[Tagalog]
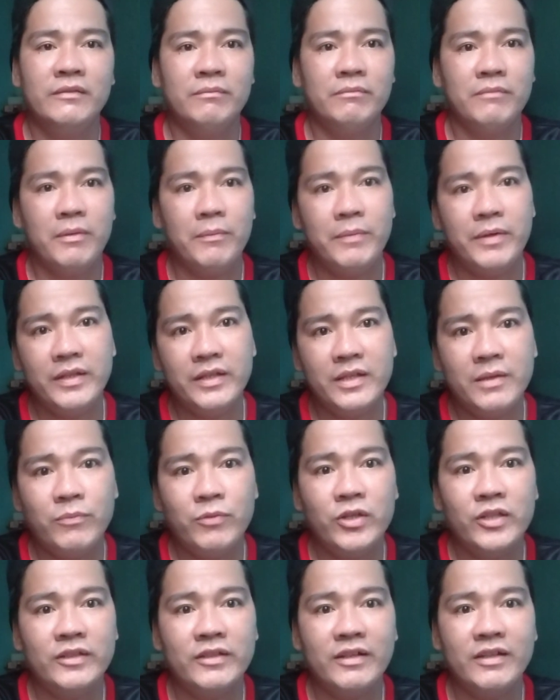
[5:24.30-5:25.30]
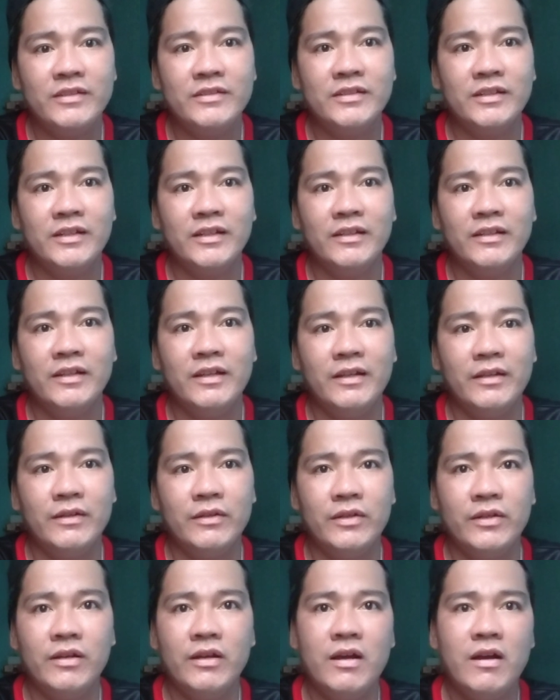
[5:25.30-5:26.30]
Mabenta mo yung tricycle na yan.
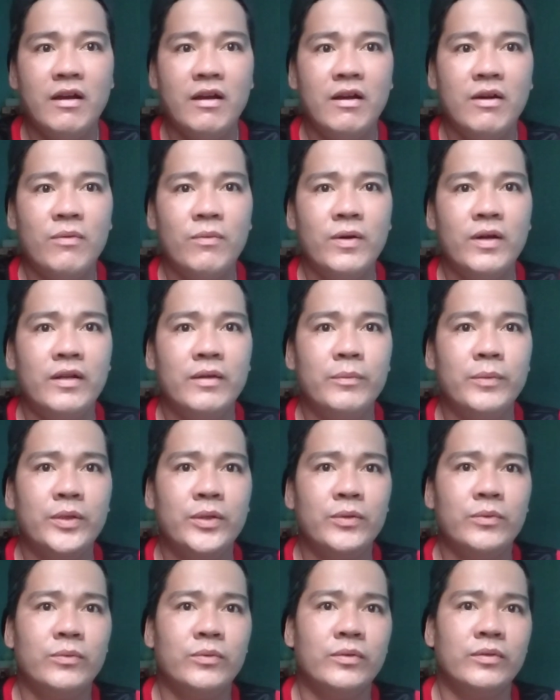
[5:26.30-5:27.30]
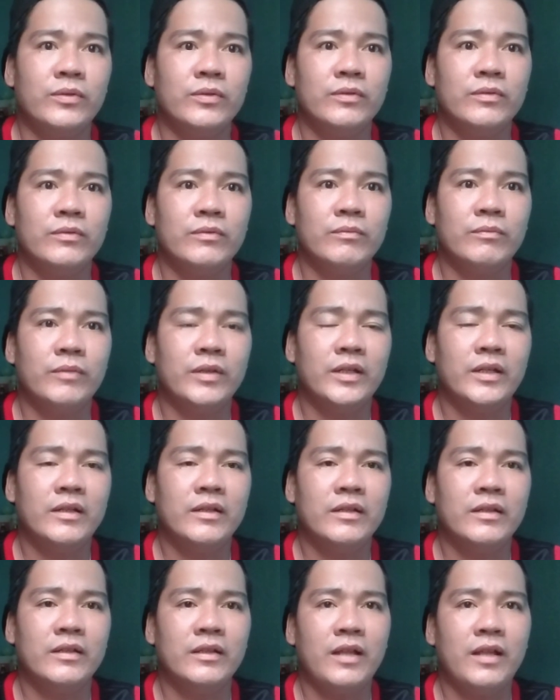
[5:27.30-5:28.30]
Ay, nakakawa naman yung
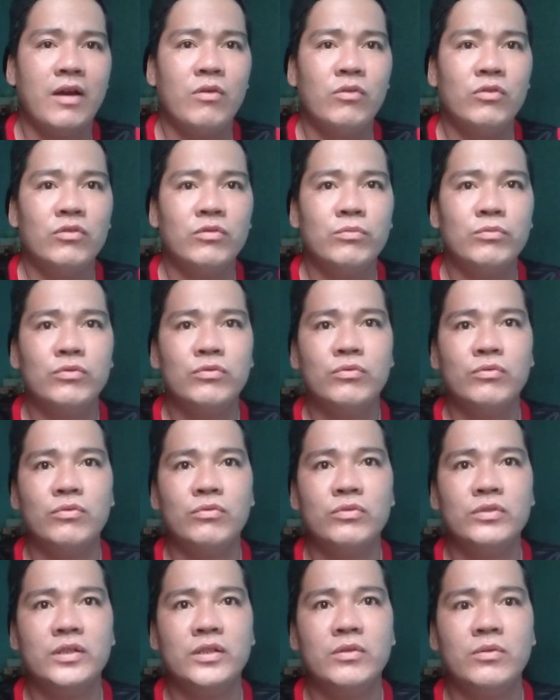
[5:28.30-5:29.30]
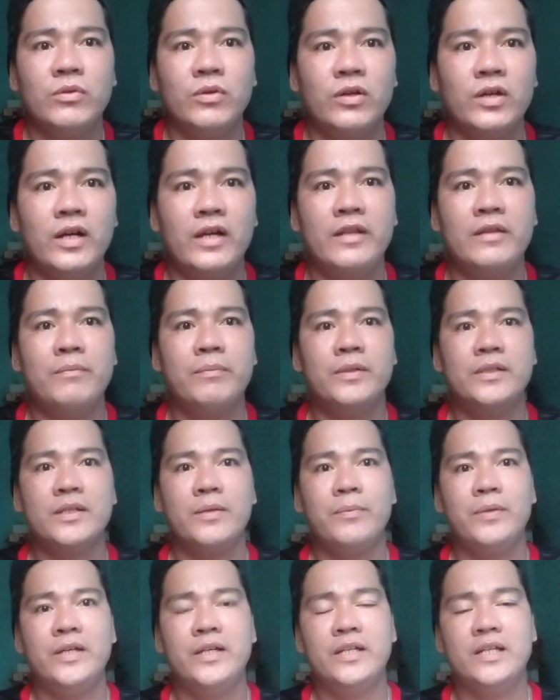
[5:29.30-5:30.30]
mga taong tumutulong sa iyo. Kahit pa
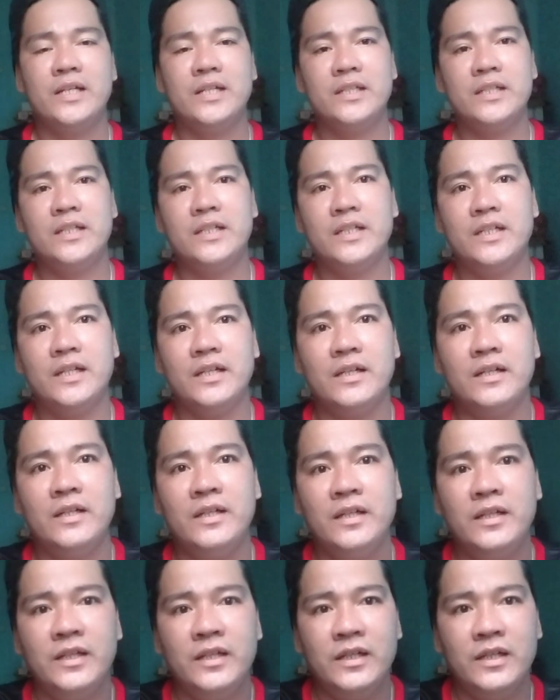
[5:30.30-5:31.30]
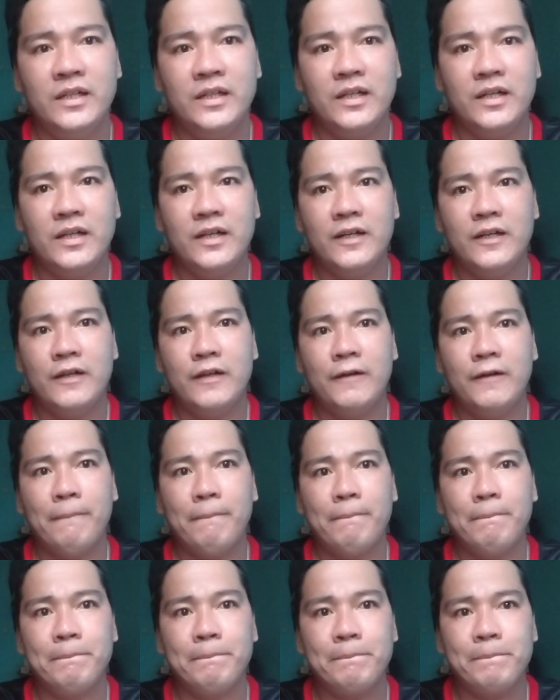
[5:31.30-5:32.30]
sabihin natin na uh,
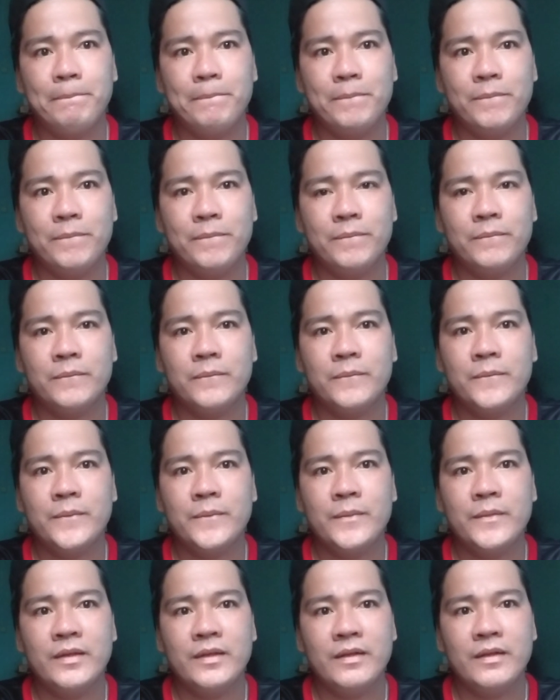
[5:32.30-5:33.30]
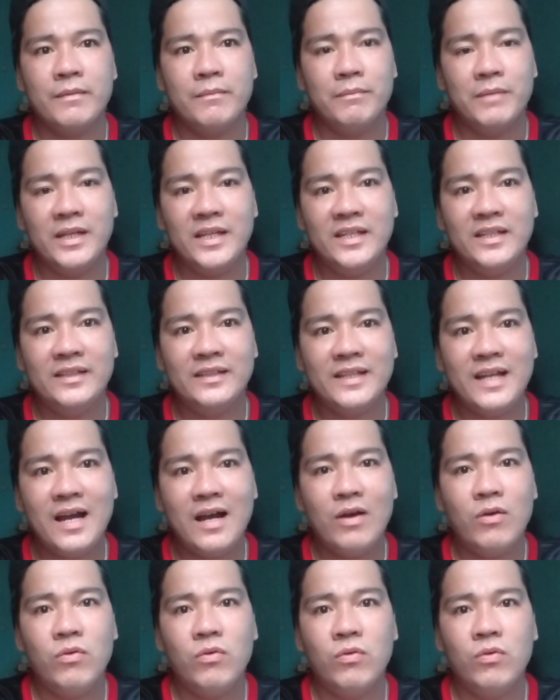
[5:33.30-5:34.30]
maling
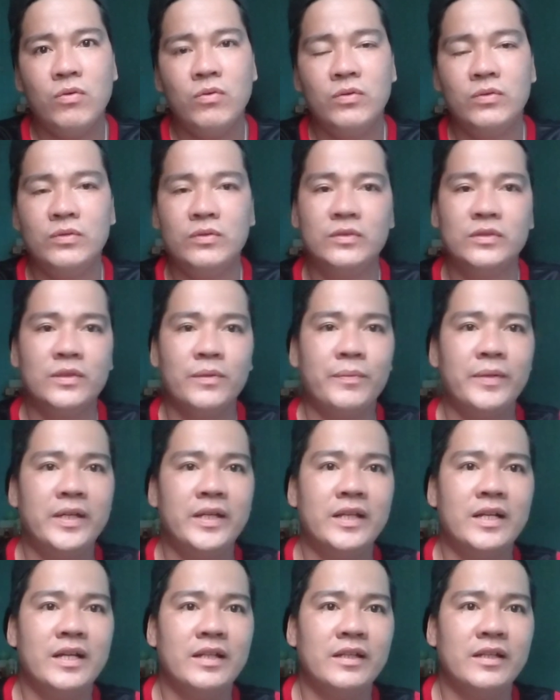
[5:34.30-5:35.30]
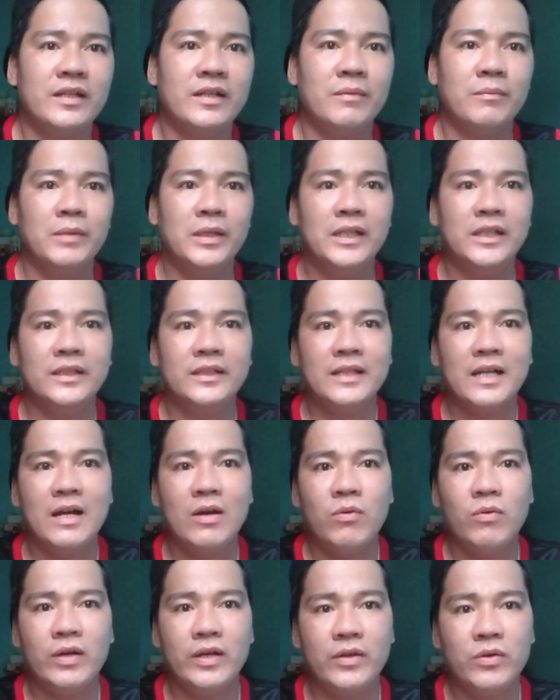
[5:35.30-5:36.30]
tao, sabihin natin na maling
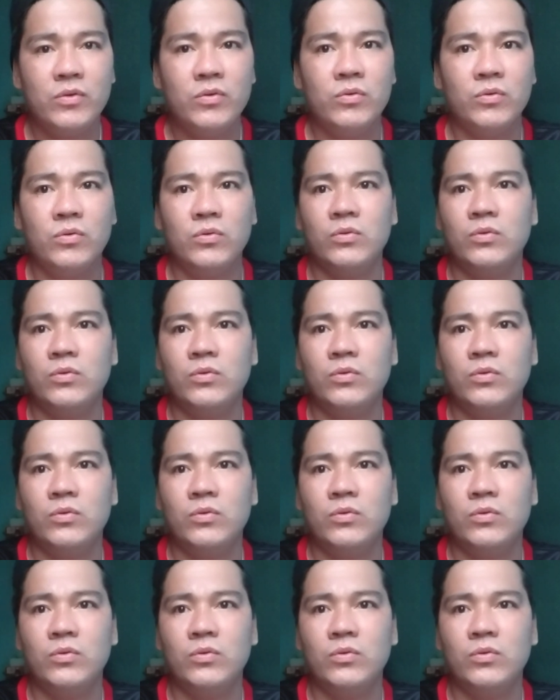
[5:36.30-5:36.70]
tao kayo o